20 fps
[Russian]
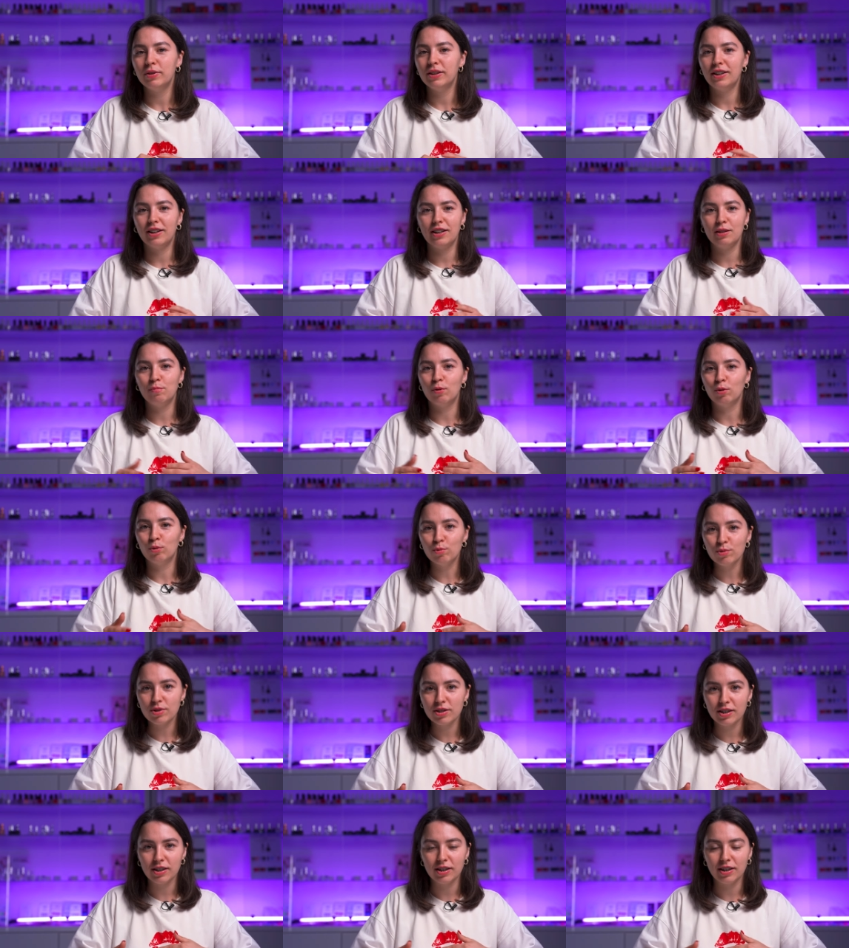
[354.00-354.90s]
были либо
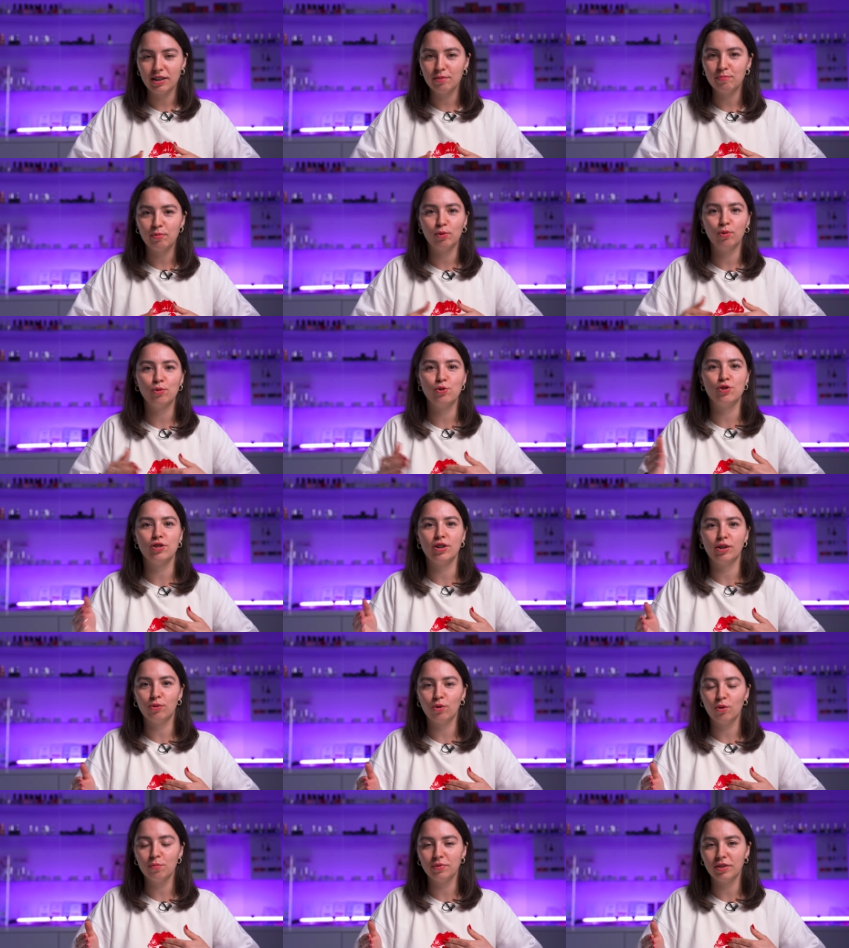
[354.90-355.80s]
узкие, либо очень
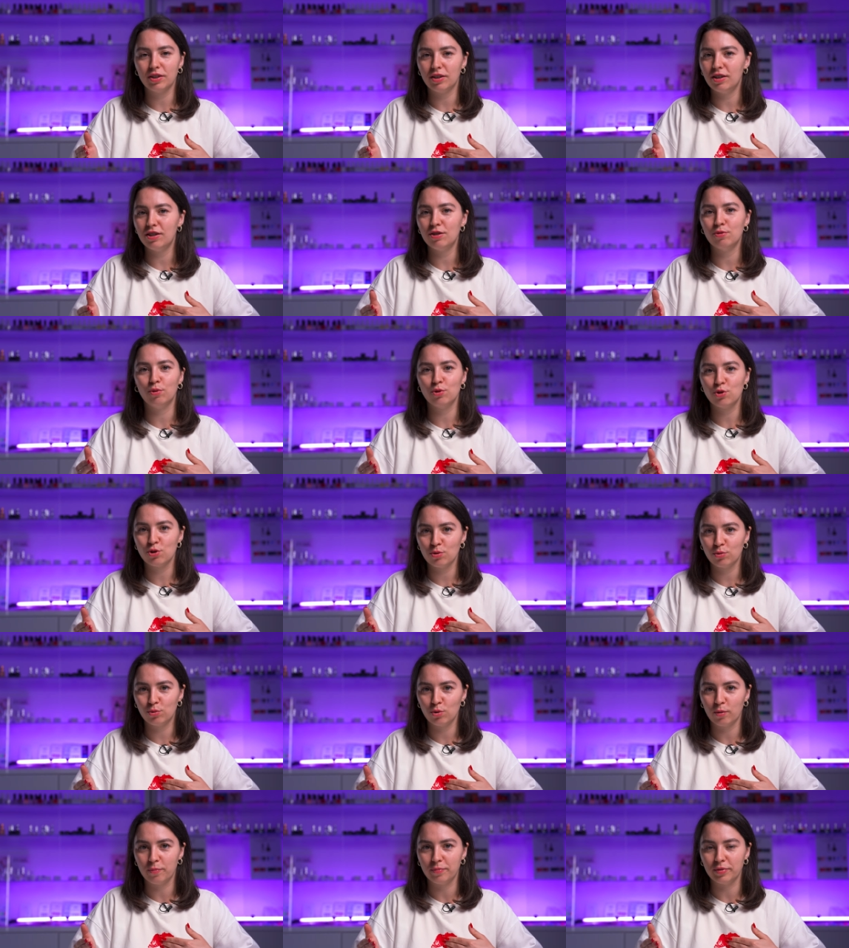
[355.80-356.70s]
огромные и не
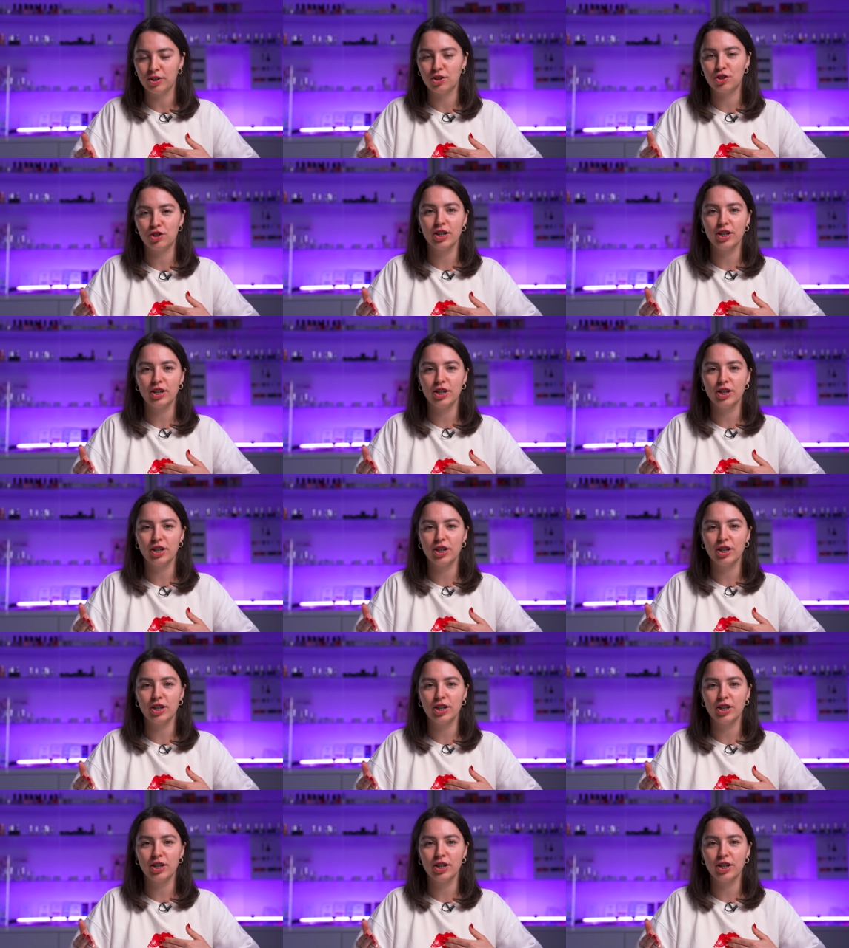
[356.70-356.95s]
очень удобные.